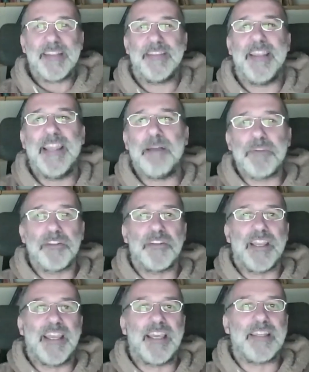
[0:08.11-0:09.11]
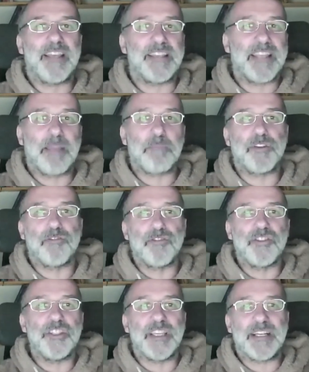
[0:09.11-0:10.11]
nell'ambito dell'etica e della
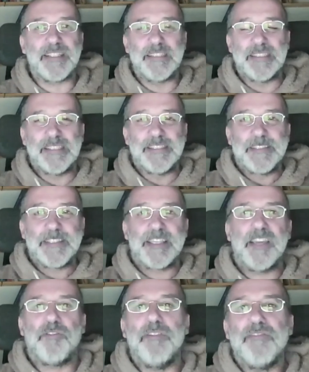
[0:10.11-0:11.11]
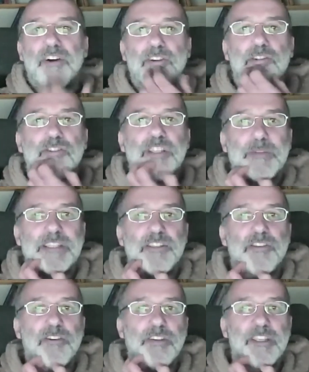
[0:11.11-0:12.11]
psicologia che coinvolgono
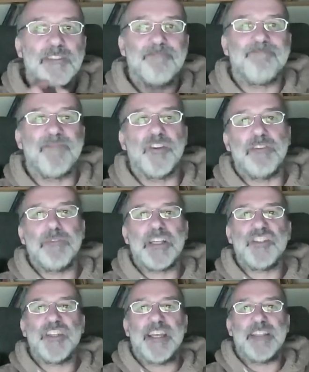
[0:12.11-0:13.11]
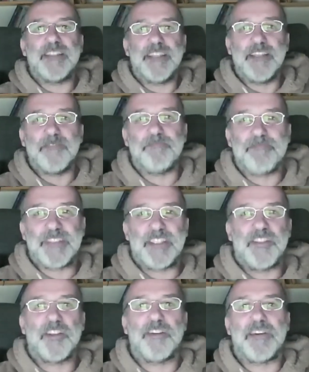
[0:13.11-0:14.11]
situazioni dove un agente
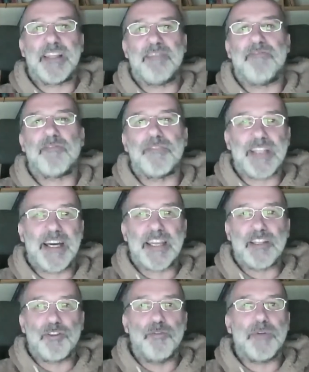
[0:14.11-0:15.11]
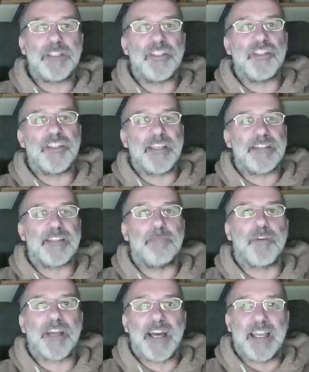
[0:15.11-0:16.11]
si trova ad affrontare due esigenze
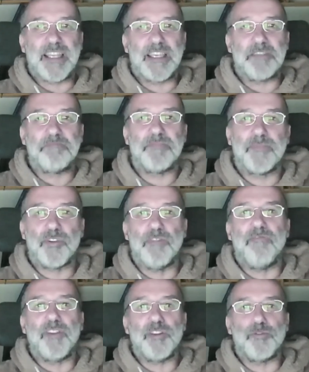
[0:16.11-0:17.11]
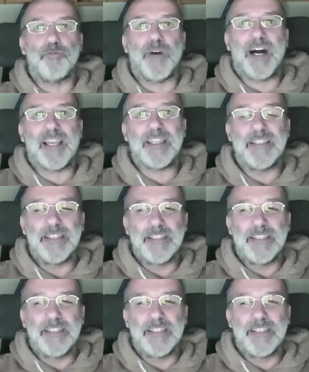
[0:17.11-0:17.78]
morali conflittuali,